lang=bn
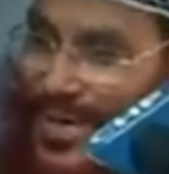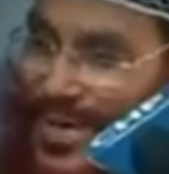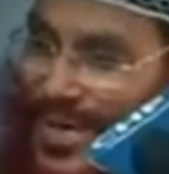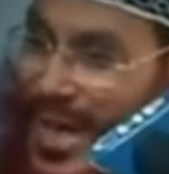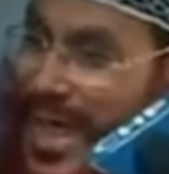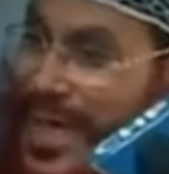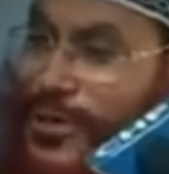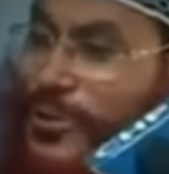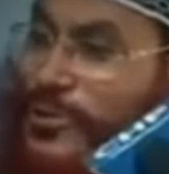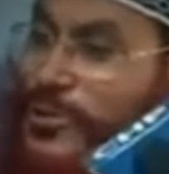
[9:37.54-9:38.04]

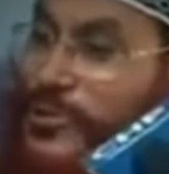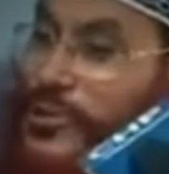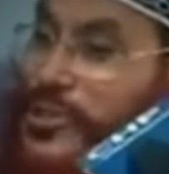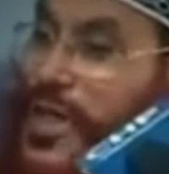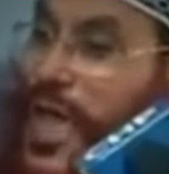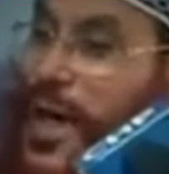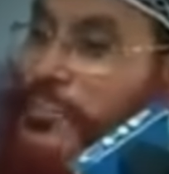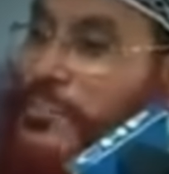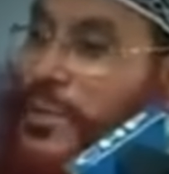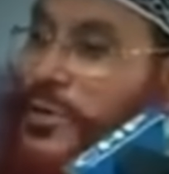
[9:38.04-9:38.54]
এরাই হতো
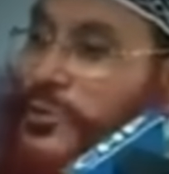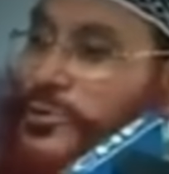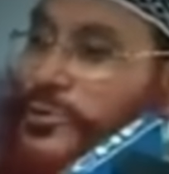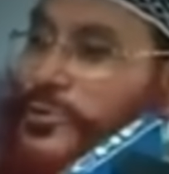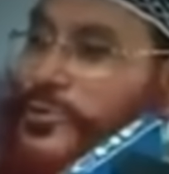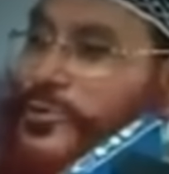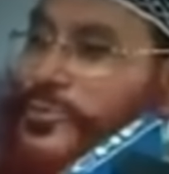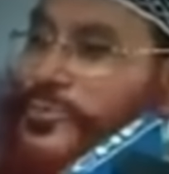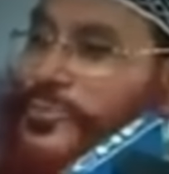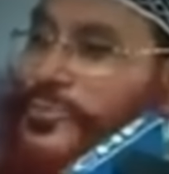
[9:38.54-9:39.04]
শাহ
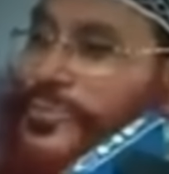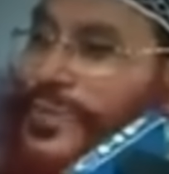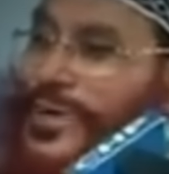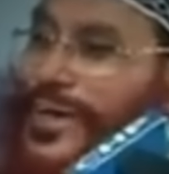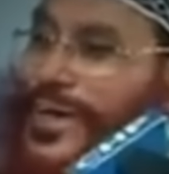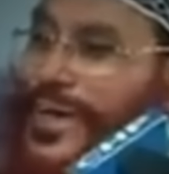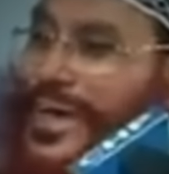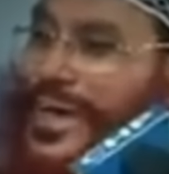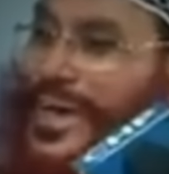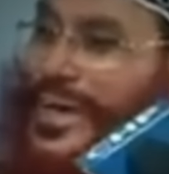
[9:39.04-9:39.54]
মকদুম
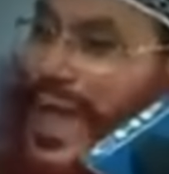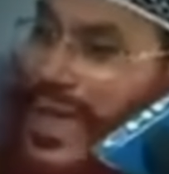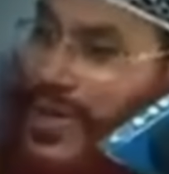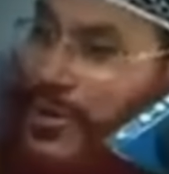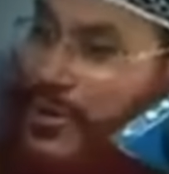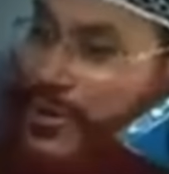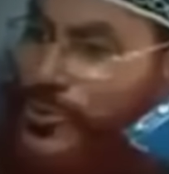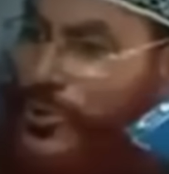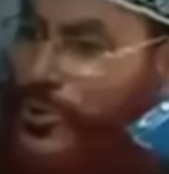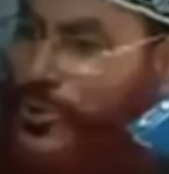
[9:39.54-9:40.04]
এরাই
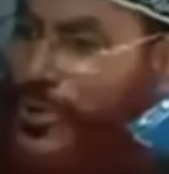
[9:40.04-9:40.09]
হতো